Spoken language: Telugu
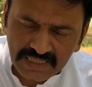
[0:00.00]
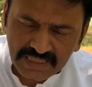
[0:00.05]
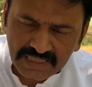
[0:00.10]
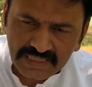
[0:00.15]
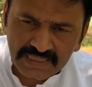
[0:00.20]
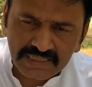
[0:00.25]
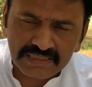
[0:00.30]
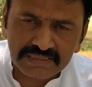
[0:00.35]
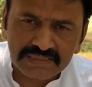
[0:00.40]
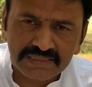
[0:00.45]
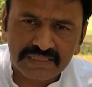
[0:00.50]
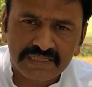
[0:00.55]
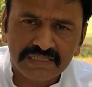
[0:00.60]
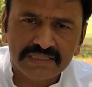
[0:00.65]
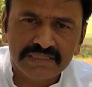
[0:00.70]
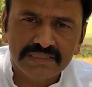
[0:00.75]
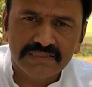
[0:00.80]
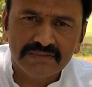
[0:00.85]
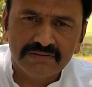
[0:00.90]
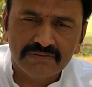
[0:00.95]
ఎలాగైనా సరే
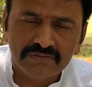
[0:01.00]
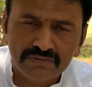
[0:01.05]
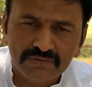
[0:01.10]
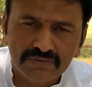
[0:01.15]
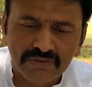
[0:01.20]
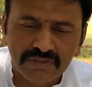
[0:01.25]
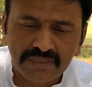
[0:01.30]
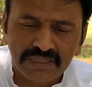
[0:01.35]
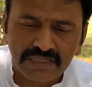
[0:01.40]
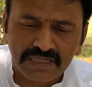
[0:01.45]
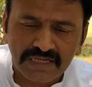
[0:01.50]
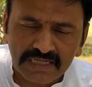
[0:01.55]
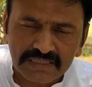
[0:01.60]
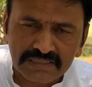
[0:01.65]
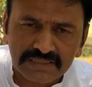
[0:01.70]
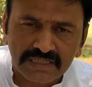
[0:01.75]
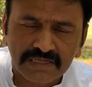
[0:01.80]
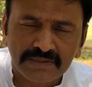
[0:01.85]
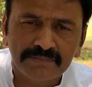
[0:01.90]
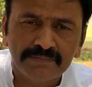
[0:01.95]
ఈ వృద్ధుల్ని
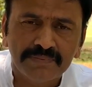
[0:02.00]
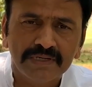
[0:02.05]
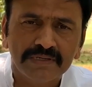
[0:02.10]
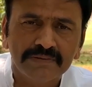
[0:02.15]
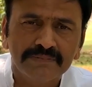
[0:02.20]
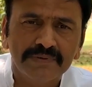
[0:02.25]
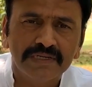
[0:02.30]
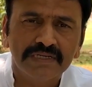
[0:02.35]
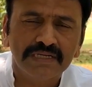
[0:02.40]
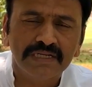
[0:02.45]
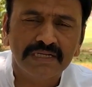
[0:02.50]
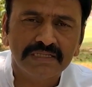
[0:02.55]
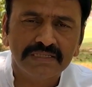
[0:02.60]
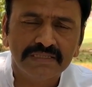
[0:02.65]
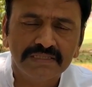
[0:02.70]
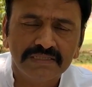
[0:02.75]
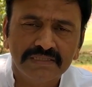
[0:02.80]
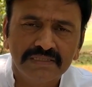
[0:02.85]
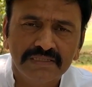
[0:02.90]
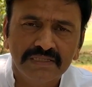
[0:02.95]
రాచి రంపాన
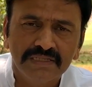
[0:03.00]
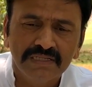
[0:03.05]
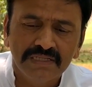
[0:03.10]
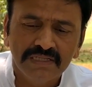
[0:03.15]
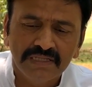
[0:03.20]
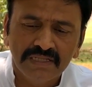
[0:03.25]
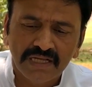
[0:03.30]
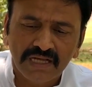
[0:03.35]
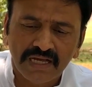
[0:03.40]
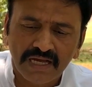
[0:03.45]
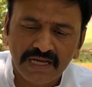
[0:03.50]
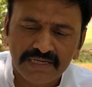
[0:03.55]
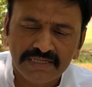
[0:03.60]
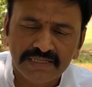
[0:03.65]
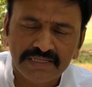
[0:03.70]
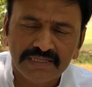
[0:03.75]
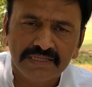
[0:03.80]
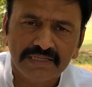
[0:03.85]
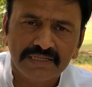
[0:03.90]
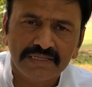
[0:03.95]
పెట్టాలి
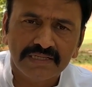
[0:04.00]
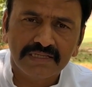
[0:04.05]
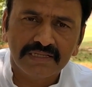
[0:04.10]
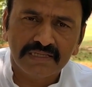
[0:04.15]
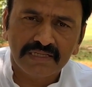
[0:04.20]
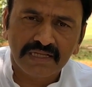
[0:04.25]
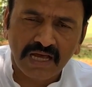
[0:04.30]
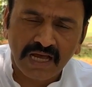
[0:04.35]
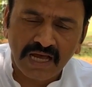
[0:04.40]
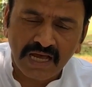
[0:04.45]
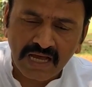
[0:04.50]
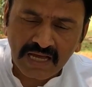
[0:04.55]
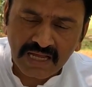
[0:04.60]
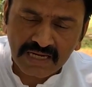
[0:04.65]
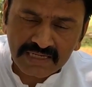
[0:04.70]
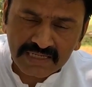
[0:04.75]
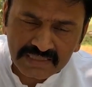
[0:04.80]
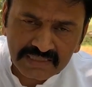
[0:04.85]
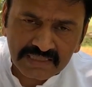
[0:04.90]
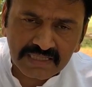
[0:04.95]
అని ఆ
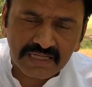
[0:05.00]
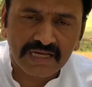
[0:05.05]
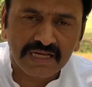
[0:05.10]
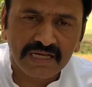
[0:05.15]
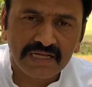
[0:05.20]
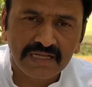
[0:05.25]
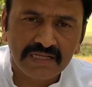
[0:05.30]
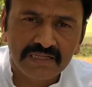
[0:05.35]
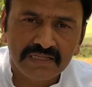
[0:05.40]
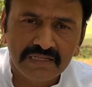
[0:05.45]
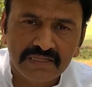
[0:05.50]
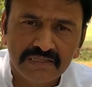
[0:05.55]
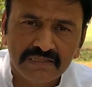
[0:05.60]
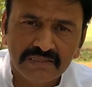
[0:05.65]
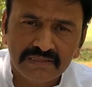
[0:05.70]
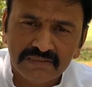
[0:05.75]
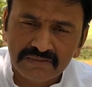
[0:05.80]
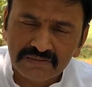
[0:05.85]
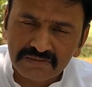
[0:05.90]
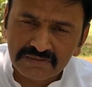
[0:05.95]
నింద
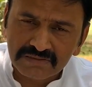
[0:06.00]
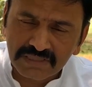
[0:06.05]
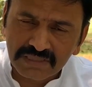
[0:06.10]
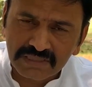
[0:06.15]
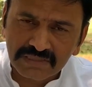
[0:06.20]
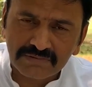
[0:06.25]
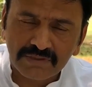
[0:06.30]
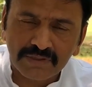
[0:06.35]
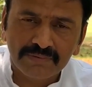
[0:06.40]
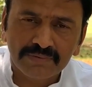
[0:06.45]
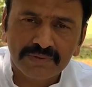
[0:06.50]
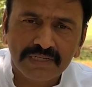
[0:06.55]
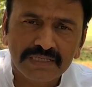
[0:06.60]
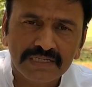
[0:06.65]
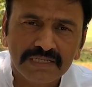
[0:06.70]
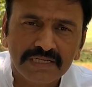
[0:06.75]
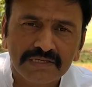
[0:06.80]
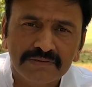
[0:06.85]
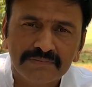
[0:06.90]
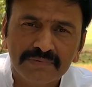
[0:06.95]
చంద్రబాబు
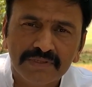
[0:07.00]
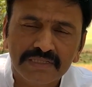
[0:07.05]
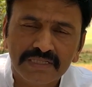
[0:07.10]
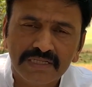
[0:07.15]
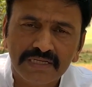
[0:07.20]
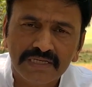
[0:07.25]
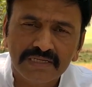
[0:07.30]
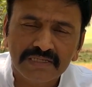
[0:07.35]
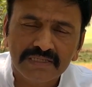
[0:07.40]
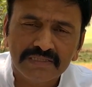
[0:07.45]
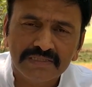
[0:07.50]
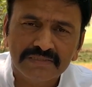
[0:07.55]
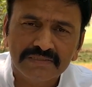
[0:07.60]
నాయుడు గారి మీద